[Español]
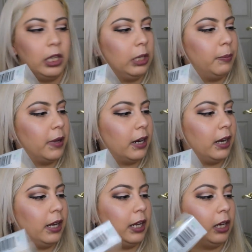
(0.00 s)
y
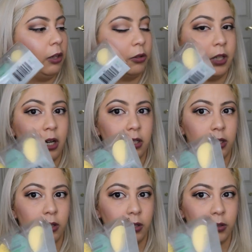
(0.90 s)
para los dark
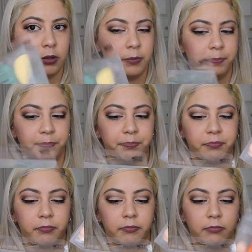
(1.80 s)
circles.
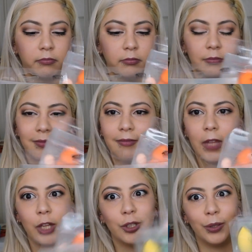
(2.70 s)

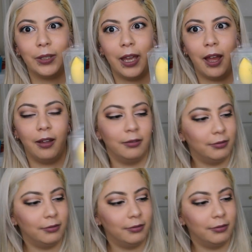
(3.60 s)
So yeah.